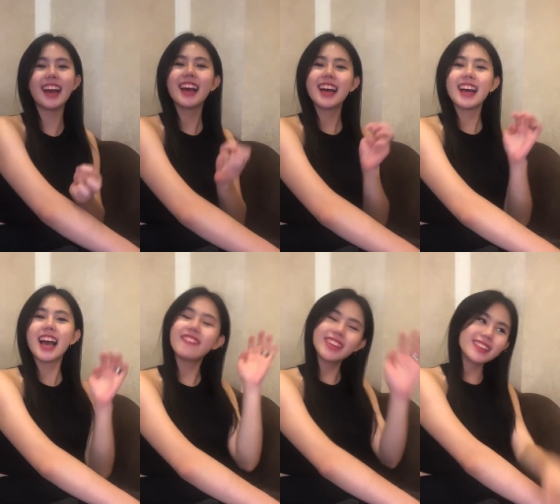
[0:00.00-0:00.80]
kayak
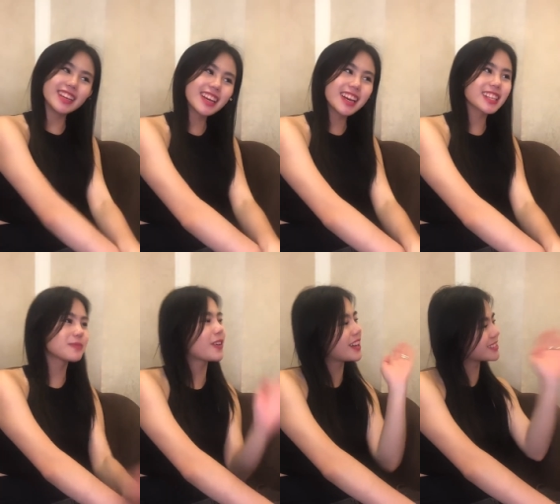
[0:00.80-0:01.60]
Happy New Year,
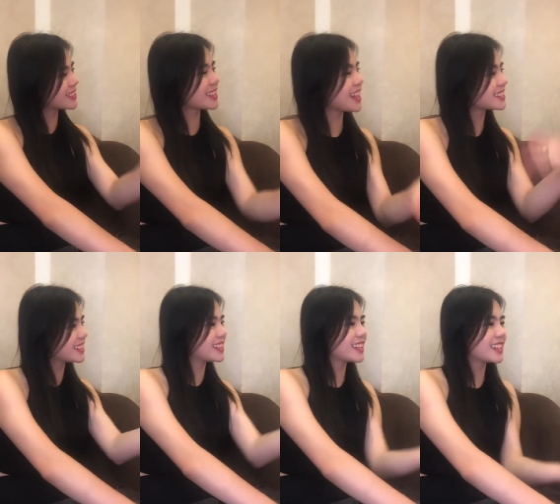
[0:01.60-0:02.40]
semoga sukses
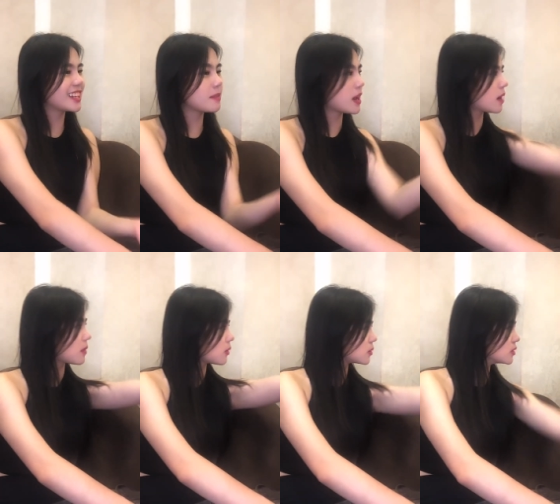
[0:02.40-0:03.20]
ini ini malang
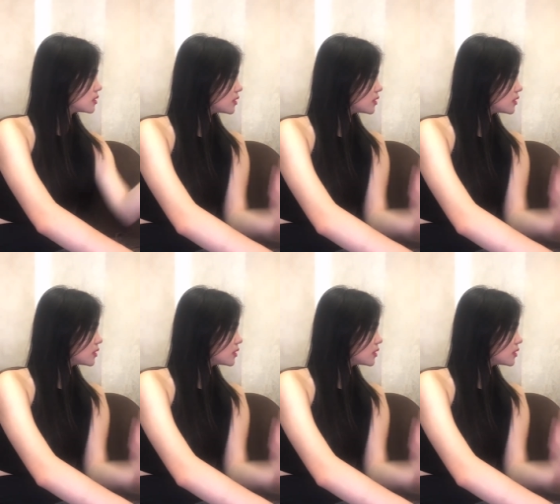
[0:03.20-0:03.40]
kau. Gitu.